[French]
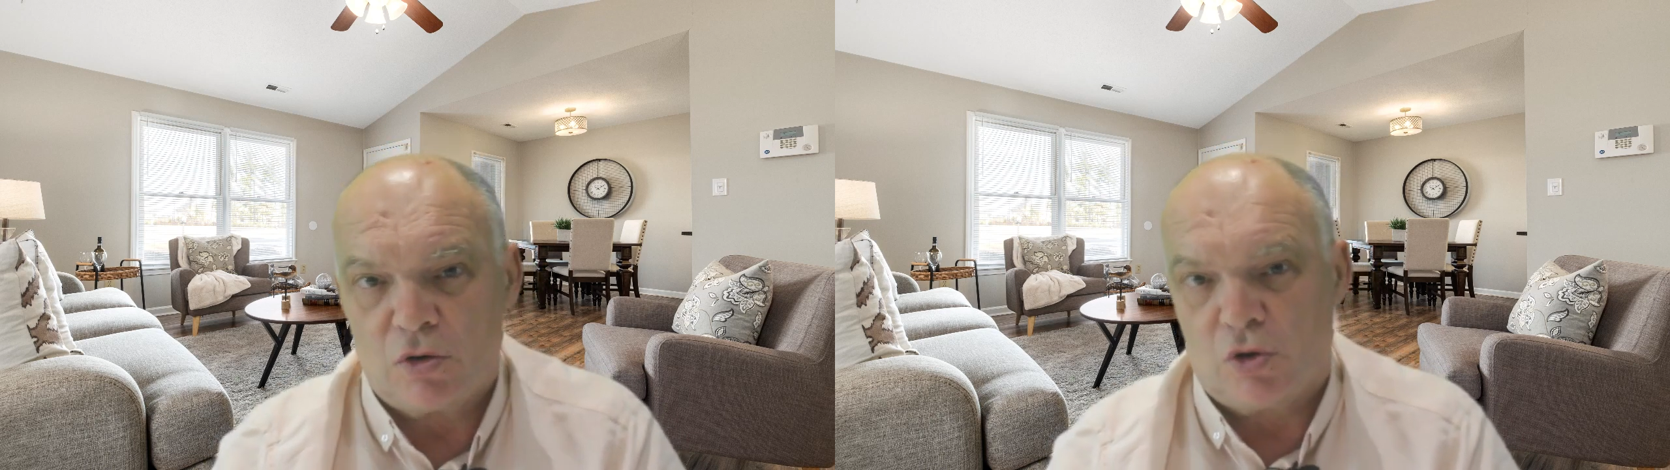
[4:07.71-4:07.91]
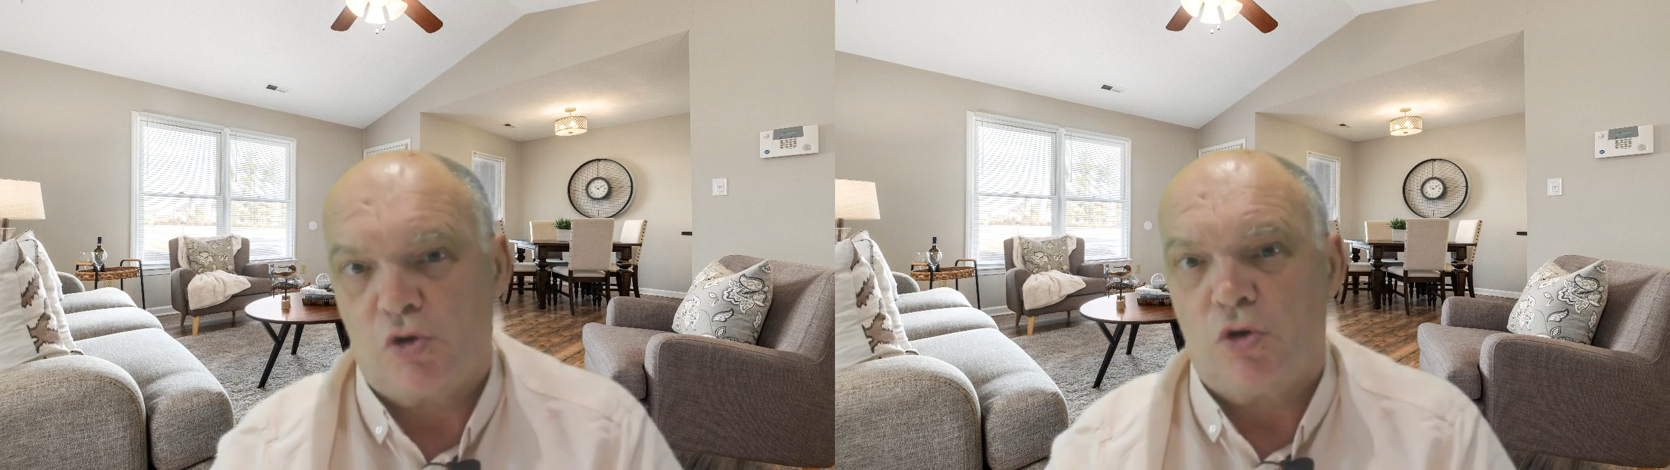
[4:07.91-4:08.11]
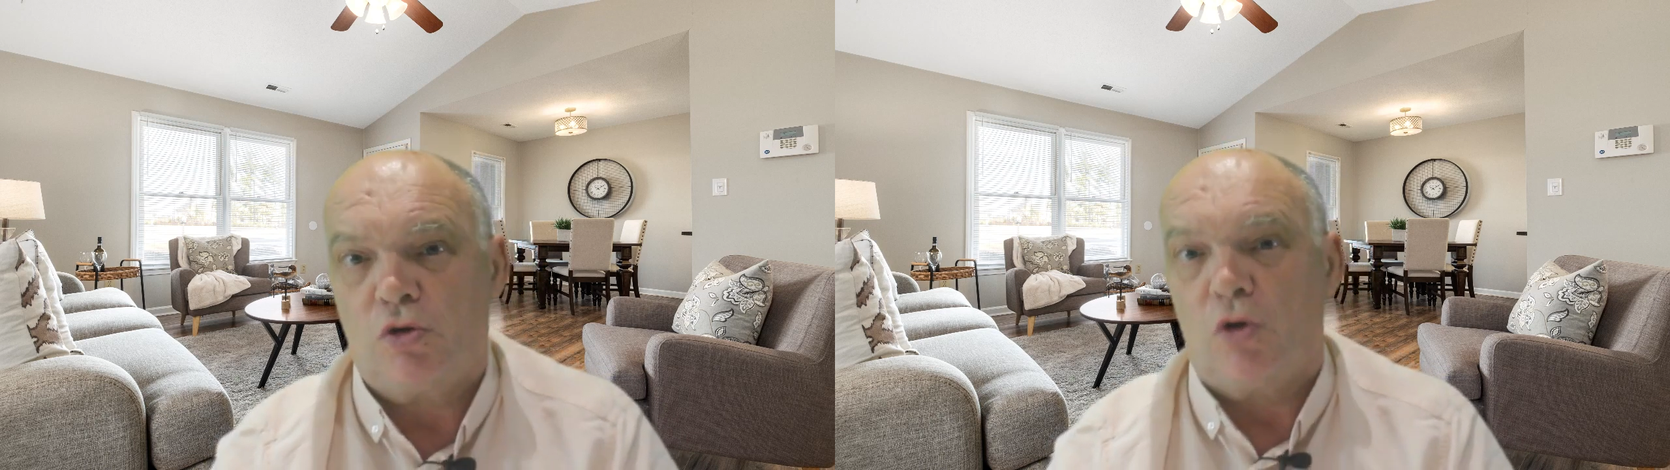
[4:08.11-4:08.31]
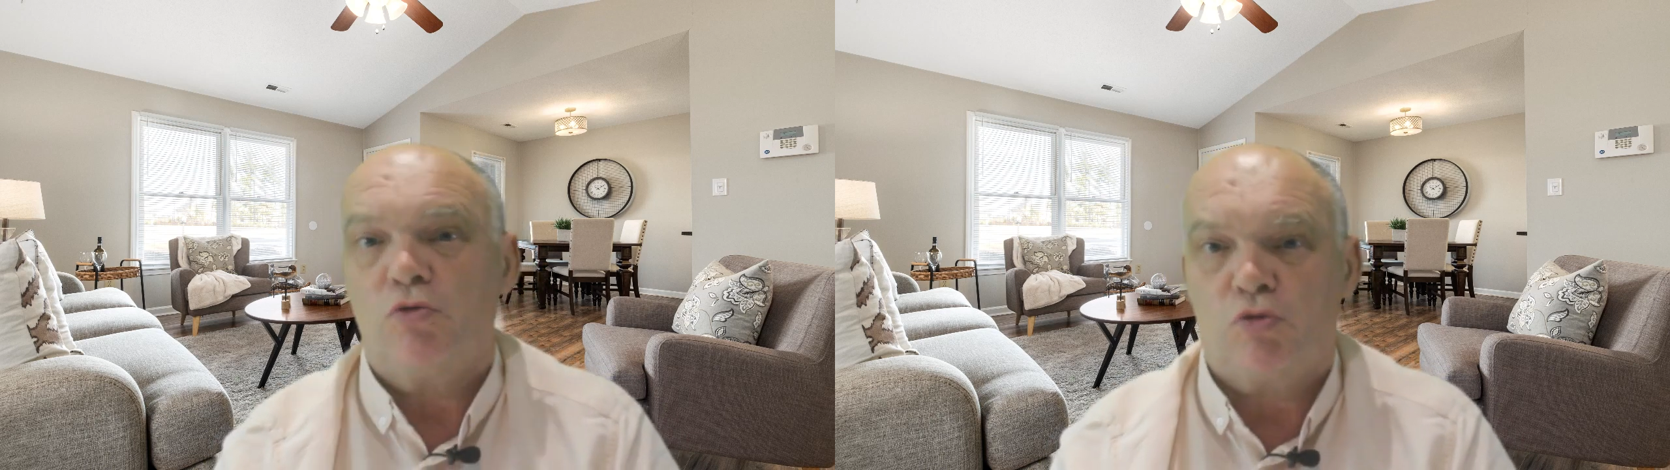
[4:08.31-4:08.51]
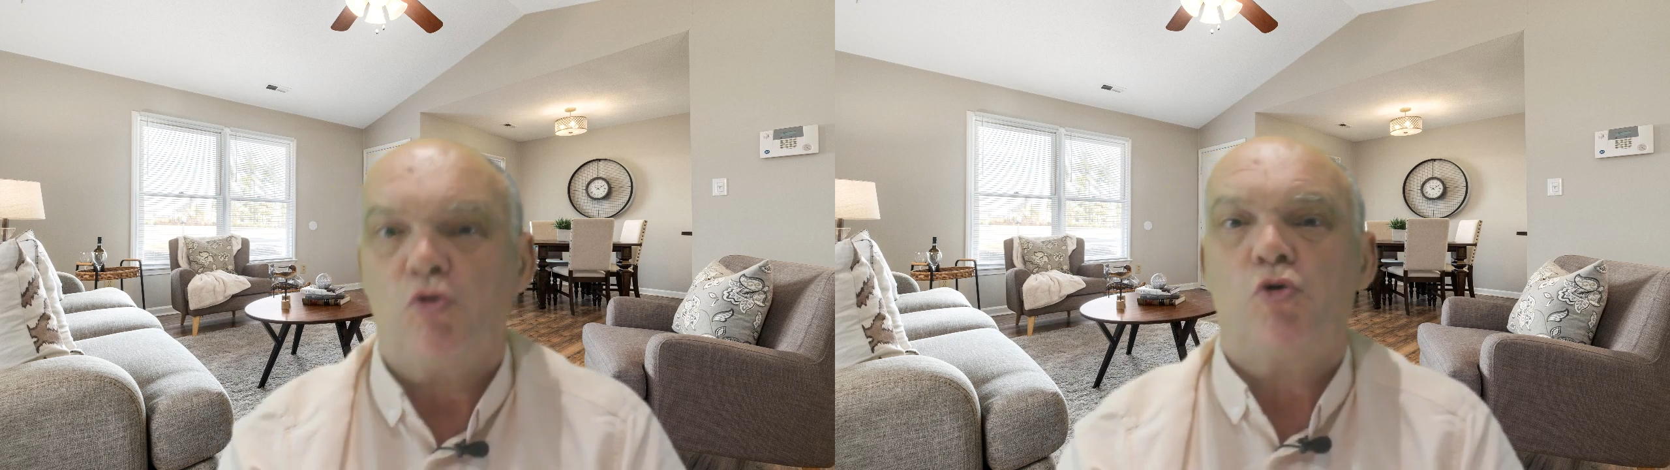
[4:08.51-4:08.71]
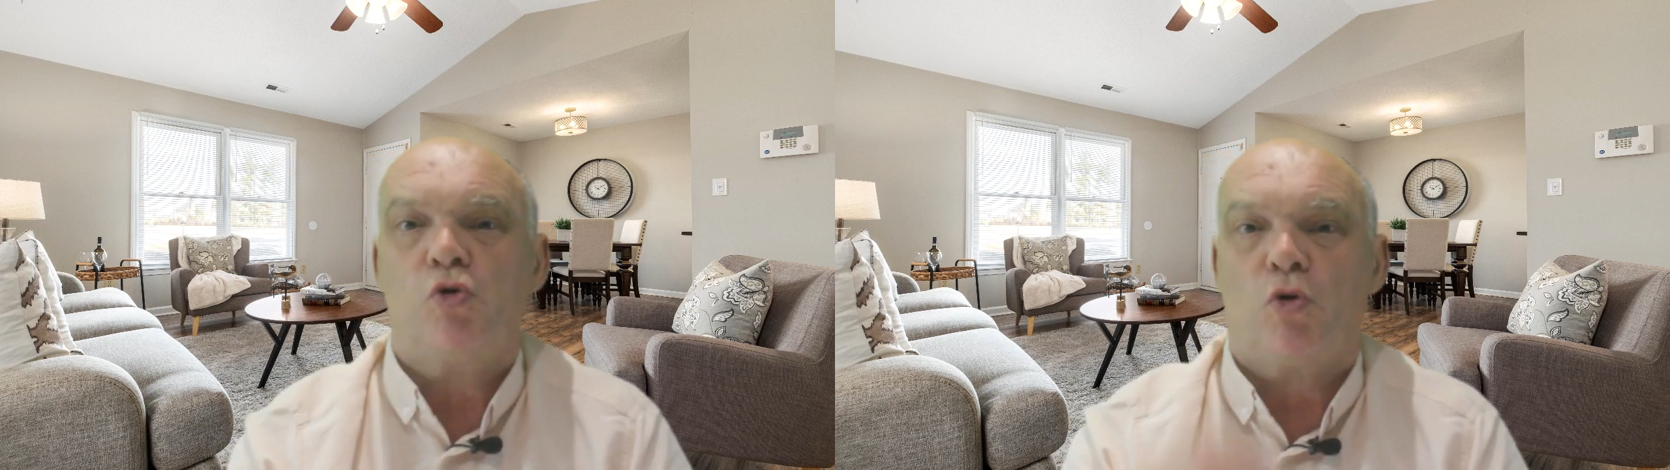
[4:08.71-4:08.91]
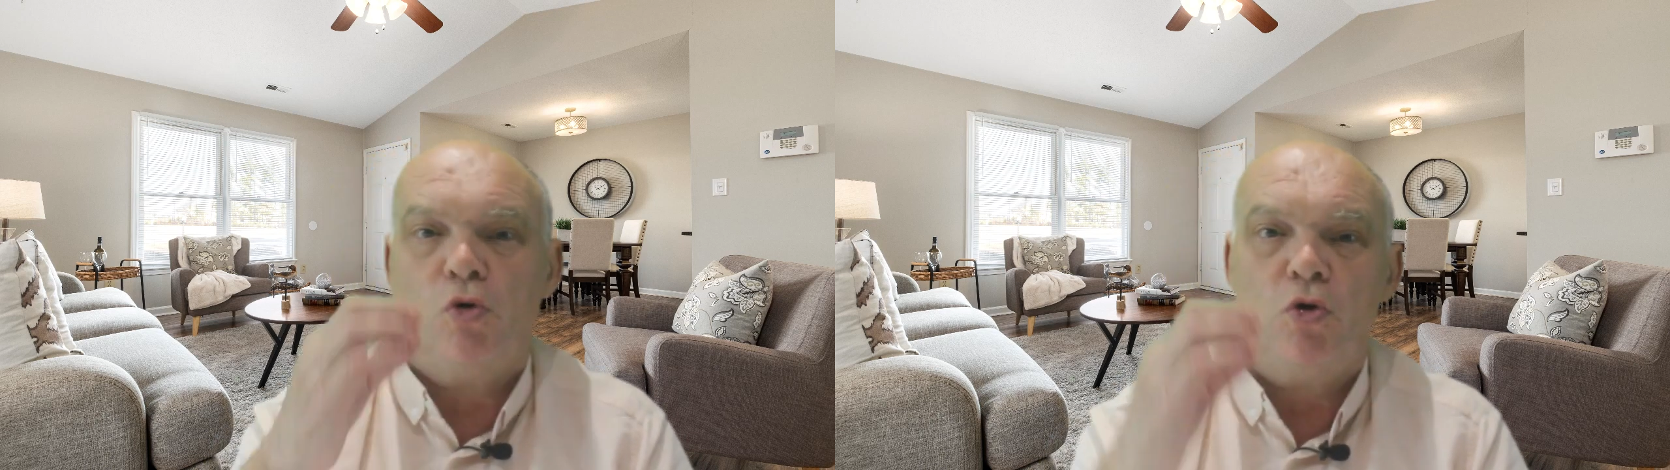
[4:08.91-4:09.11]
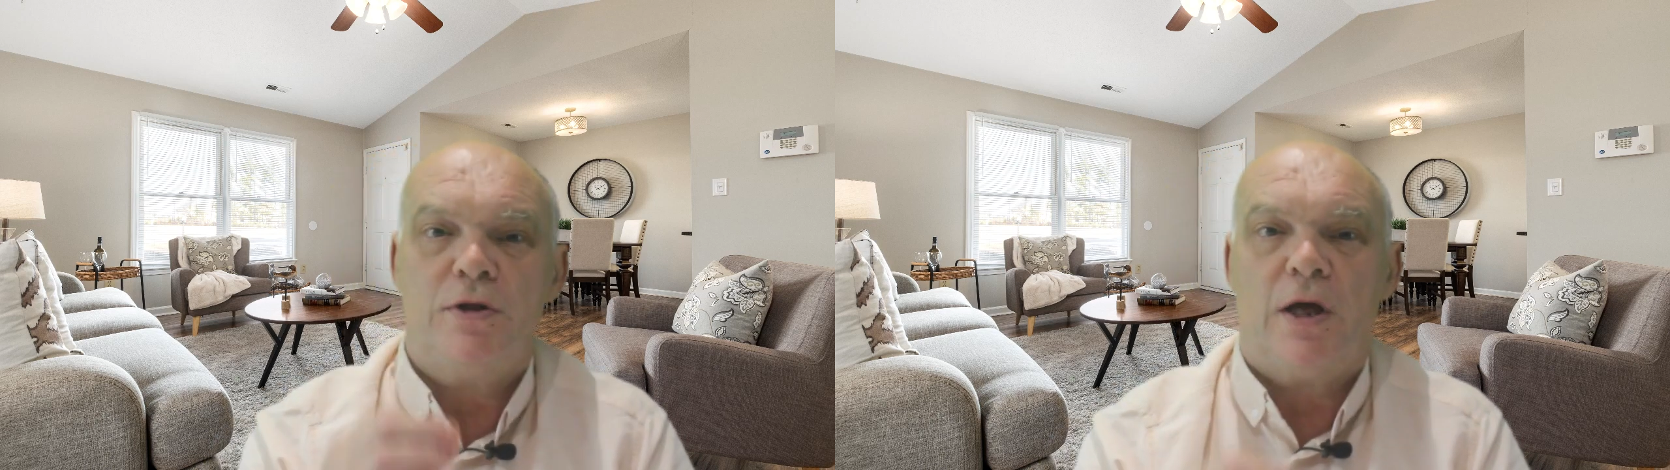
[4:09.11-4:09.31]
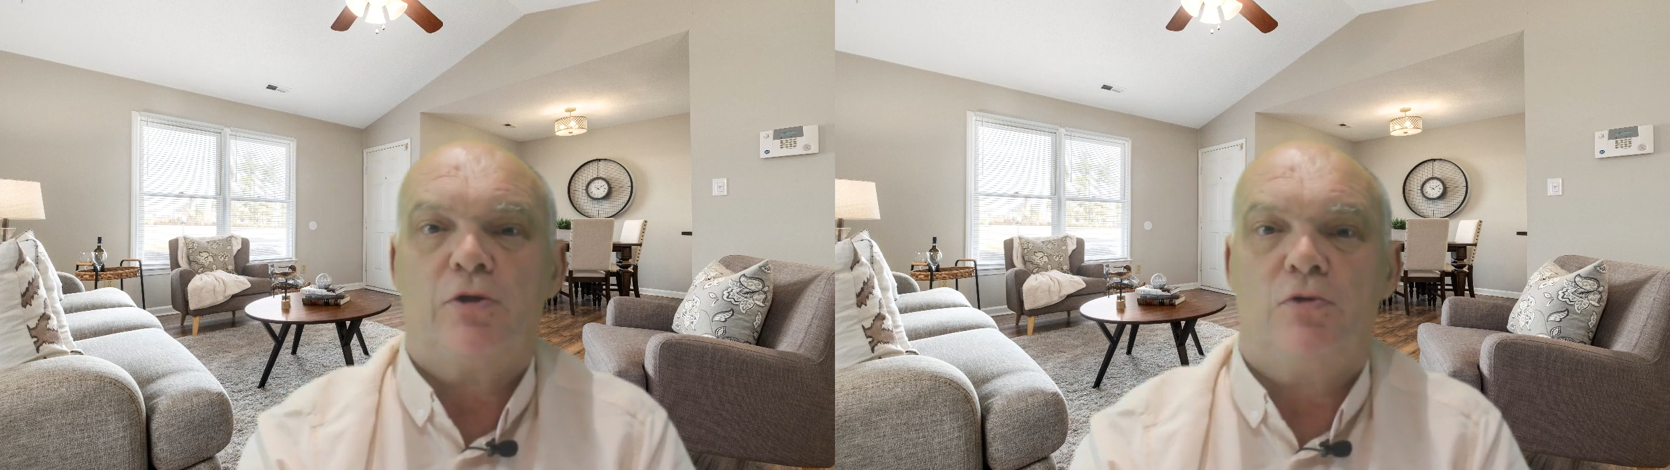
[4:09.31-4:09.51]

que je donne toujours le lien